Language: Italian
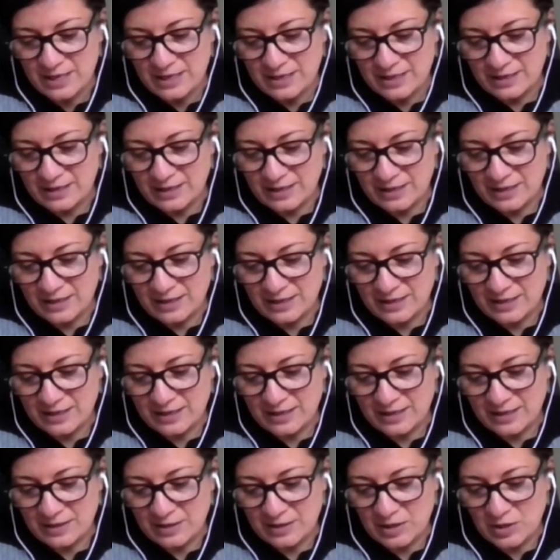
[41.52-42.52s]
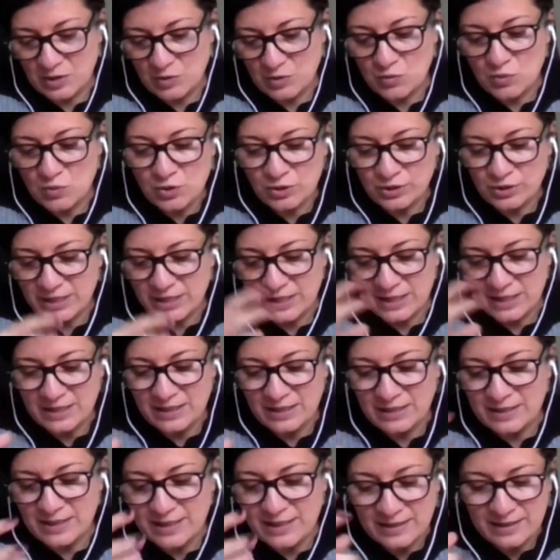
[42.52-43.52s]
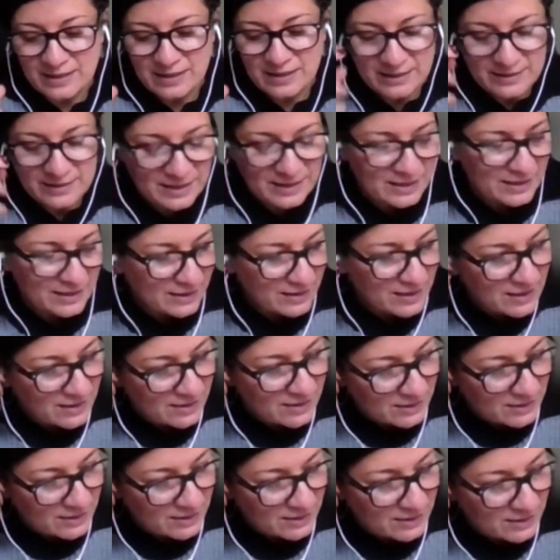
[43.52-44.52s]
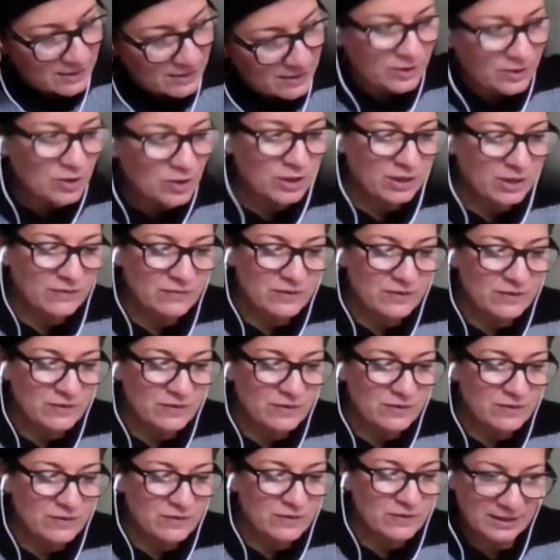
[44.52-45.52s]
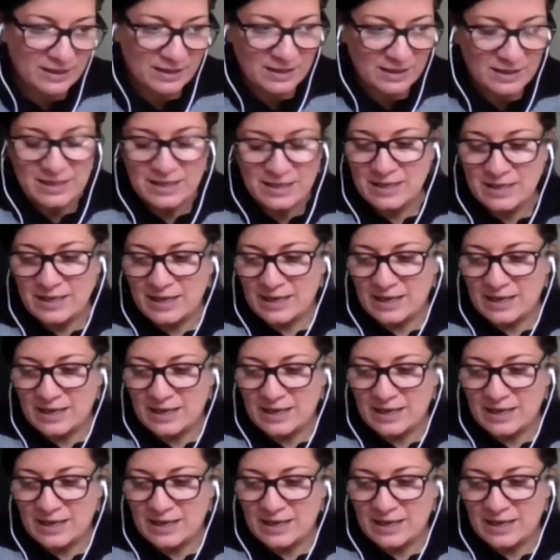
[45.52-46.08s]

E uno dei, delle, delle, critiche anche no, che viene fatta alla,